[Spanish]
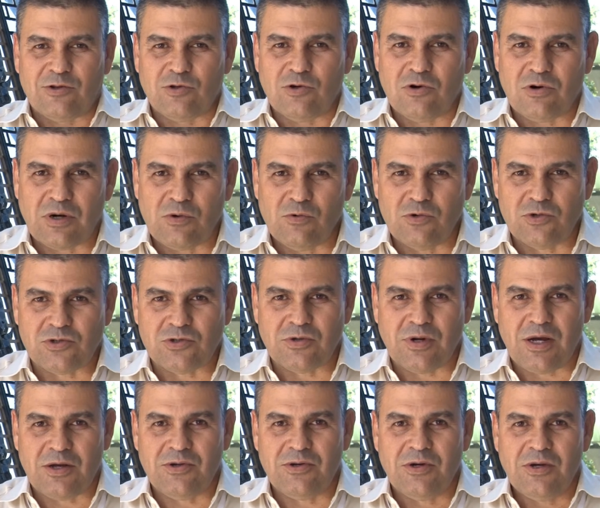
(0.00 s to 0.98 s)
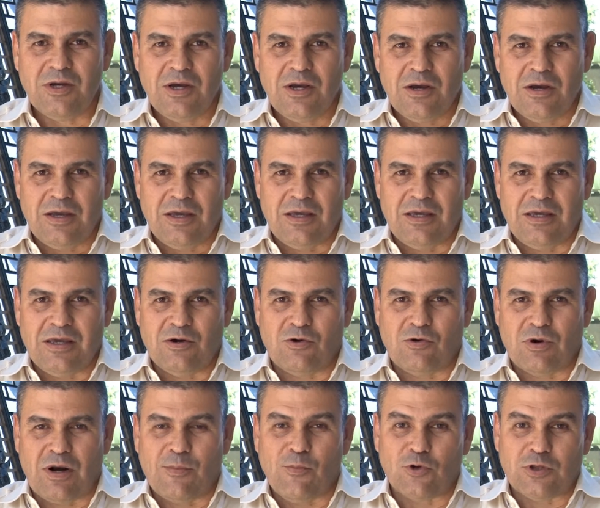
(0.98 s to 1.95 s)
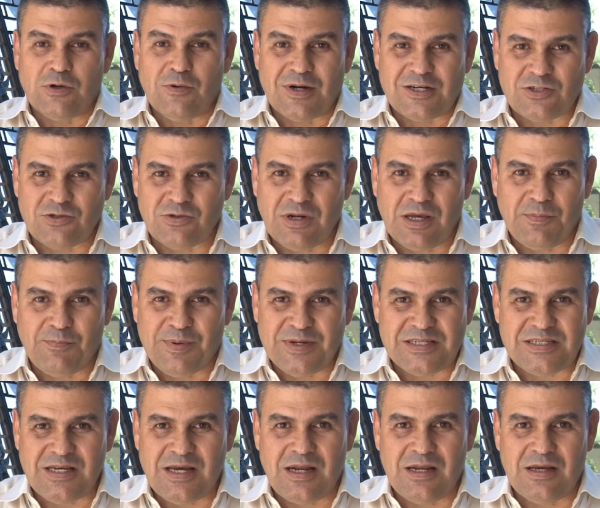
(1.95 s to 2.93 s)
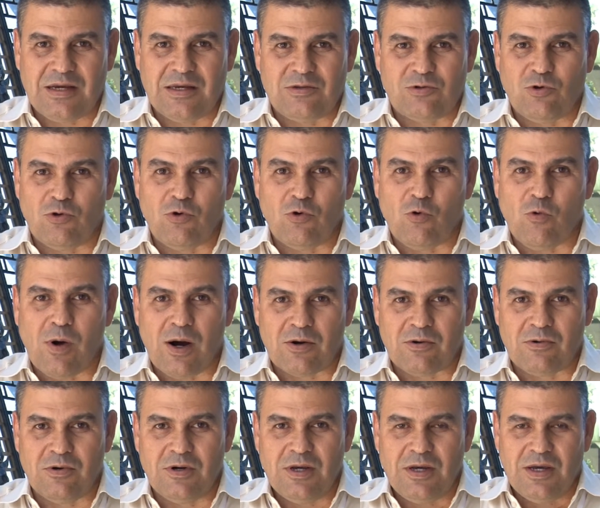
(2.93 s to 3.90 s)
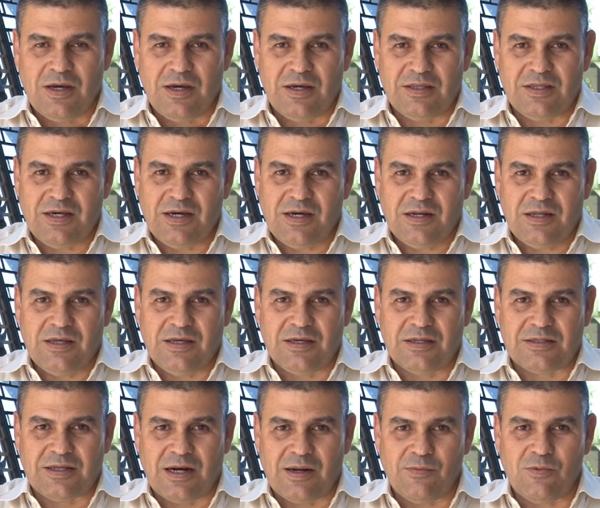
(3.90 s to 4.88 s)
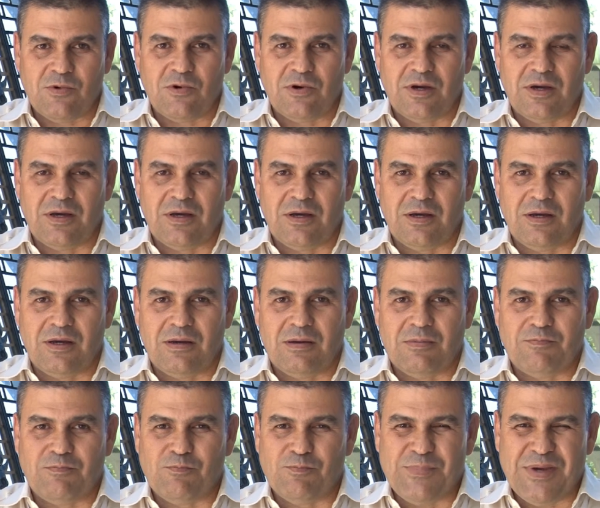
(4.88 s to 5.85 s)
todos los revolucionarios y con las motivaciones especiales que todo cubano tiene y estaremos eh,